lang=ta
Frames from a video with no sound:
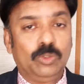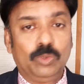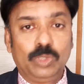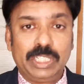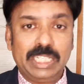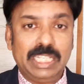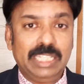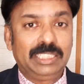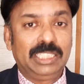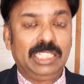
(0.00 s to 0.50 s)

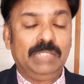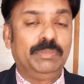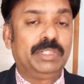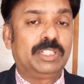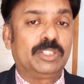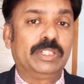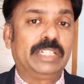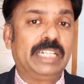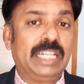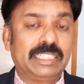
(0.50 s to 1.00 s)
ஒரு ஏஜ்
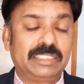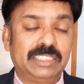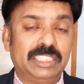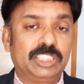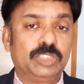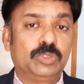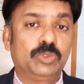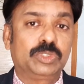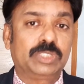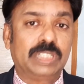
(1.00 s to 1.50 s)
லிமிட்டுக்கு
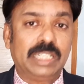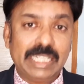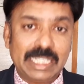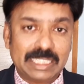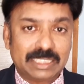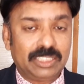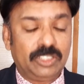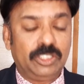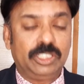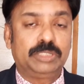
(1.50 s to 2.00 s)
ரிலாக்ஸேஷன்
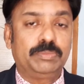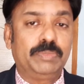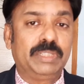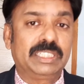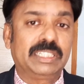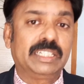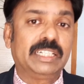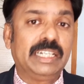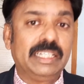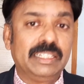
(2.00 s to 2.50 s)
கொடுத்துருக்காங்க
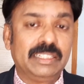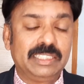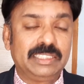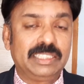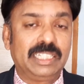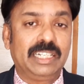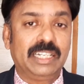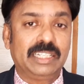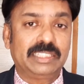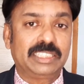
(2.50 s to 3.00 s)
எஸ்டரிஸ்மெண்ட்க்கு
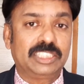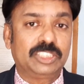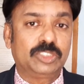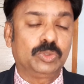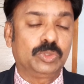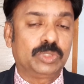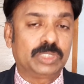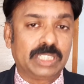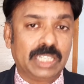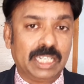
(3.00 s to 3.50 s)
ஏஜ்
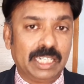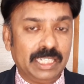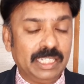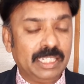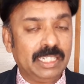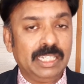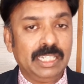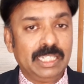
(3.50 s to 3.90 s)
ரிலாக்ஸேஷன் கொடுத்துருக்காங்க